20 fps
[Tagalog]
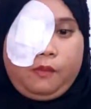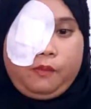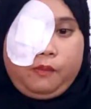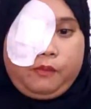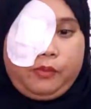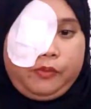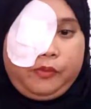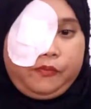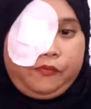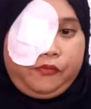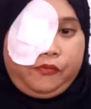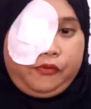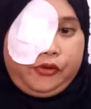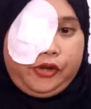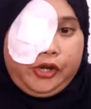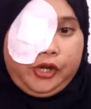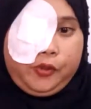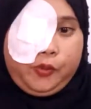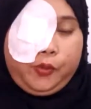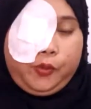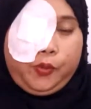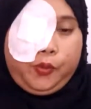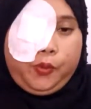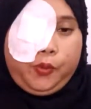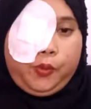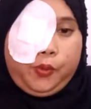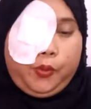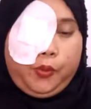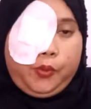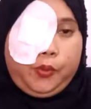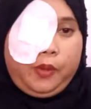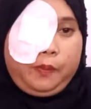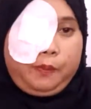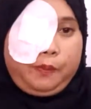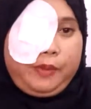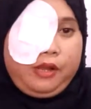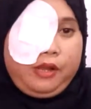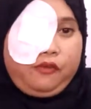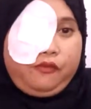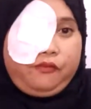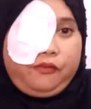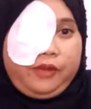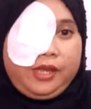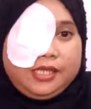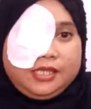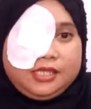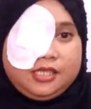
before ako nagpa-confine